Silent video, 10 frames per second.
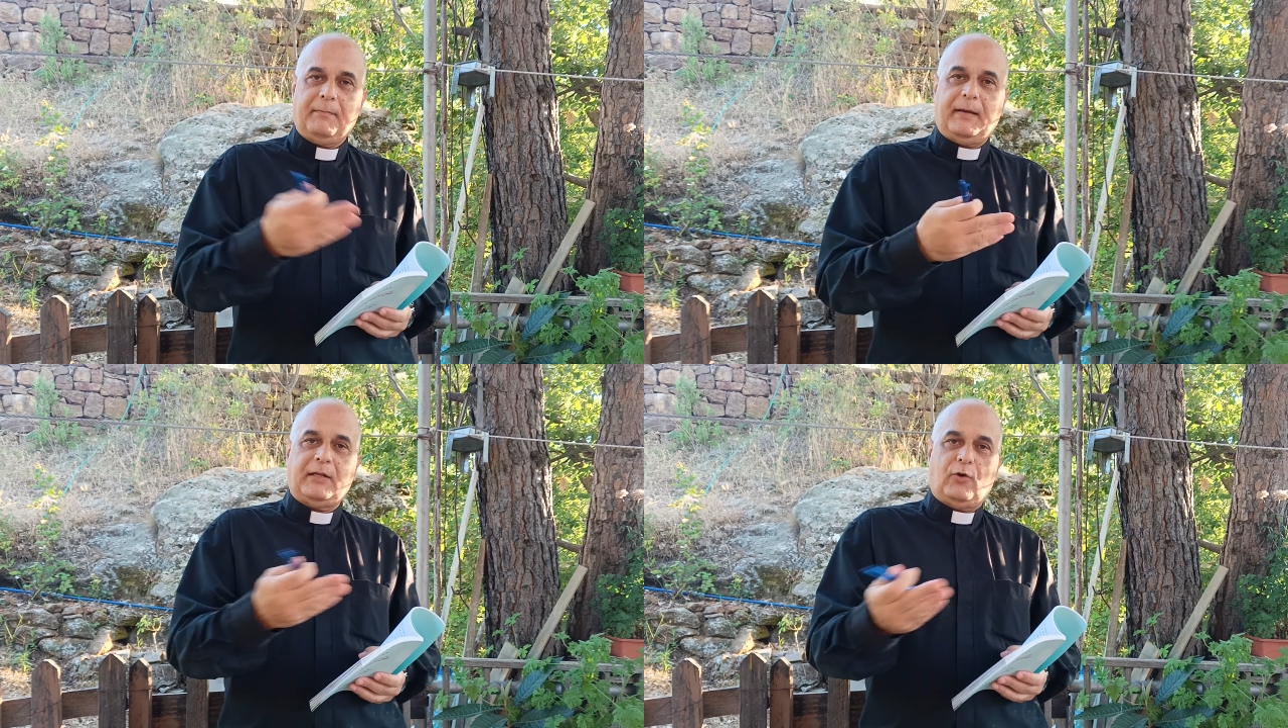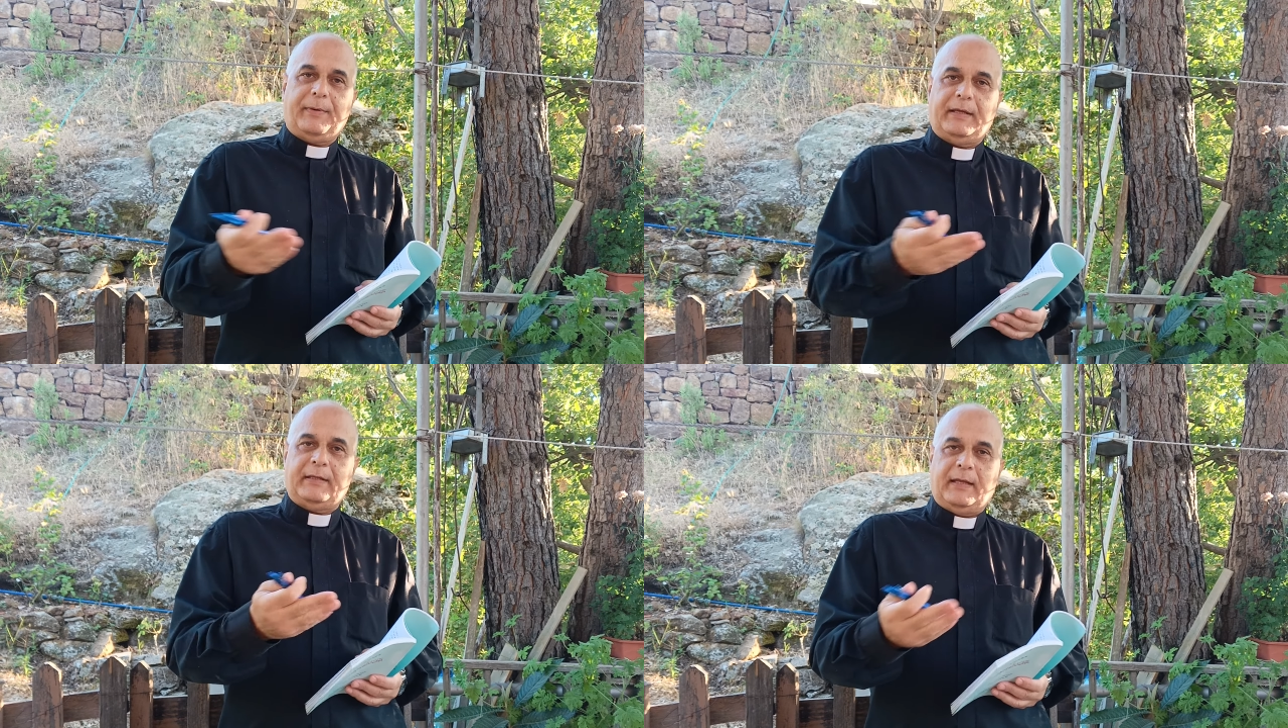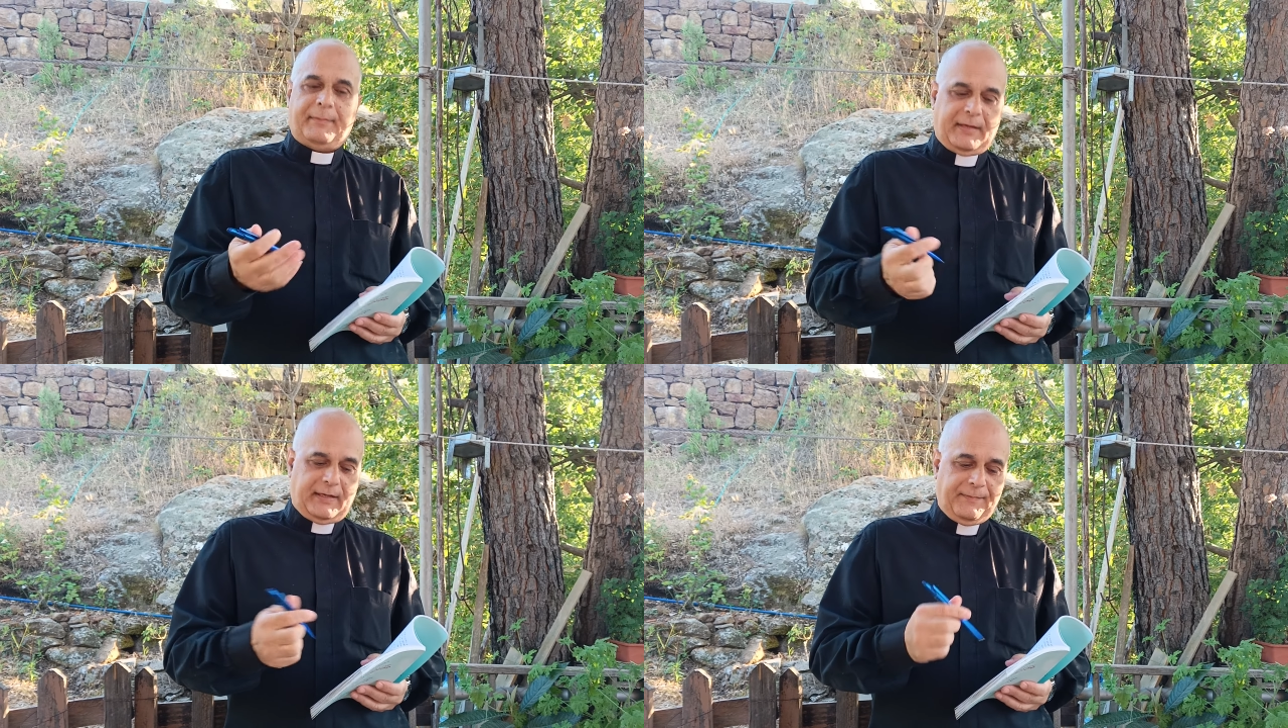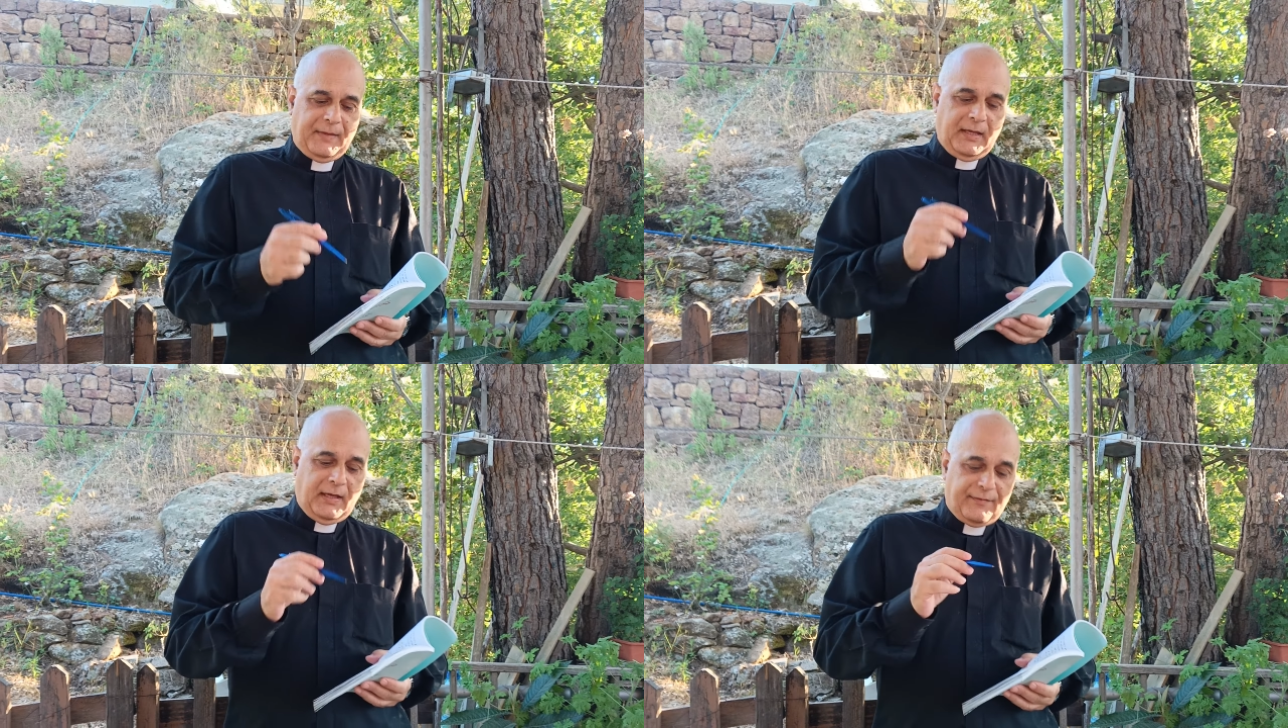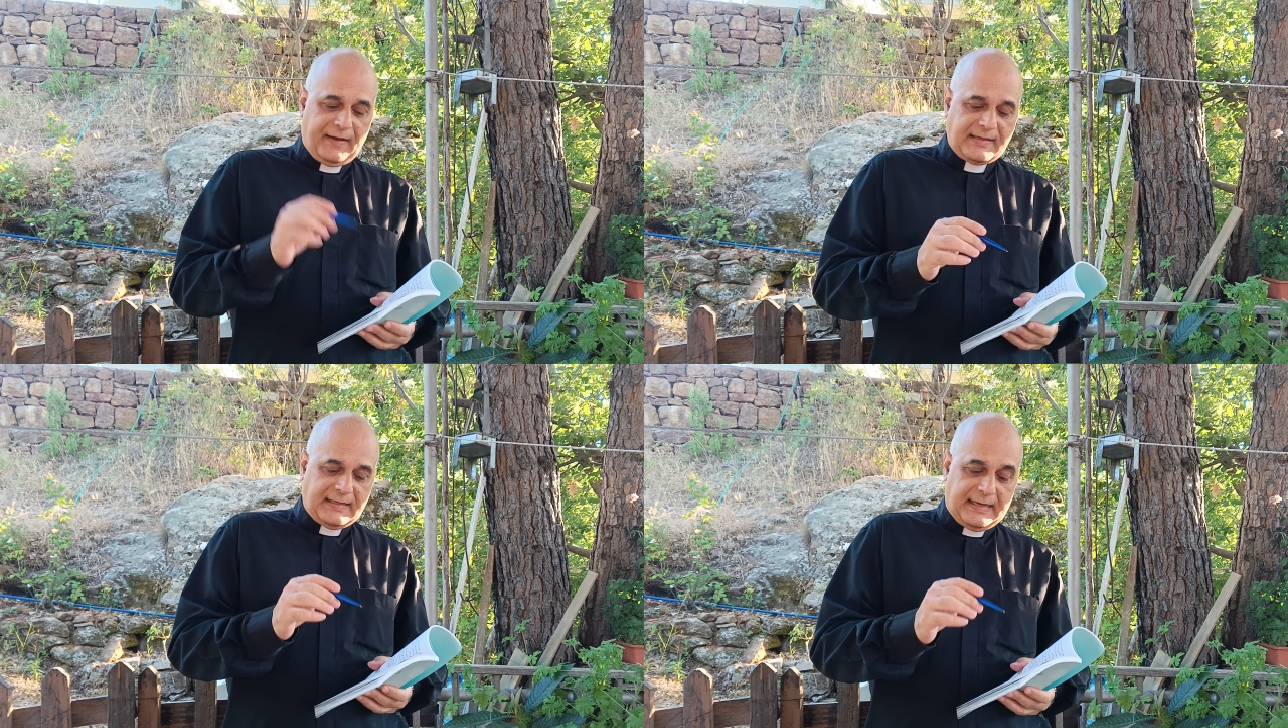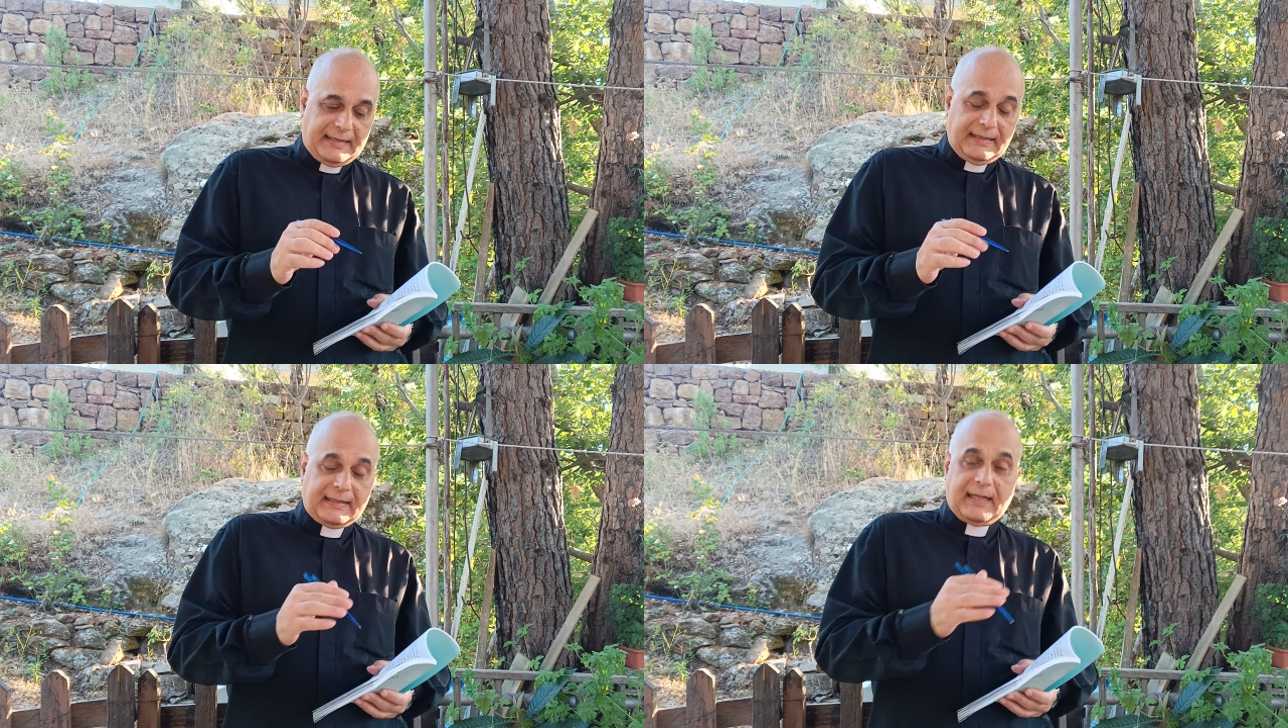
بينه وبين ماري فاذا قالت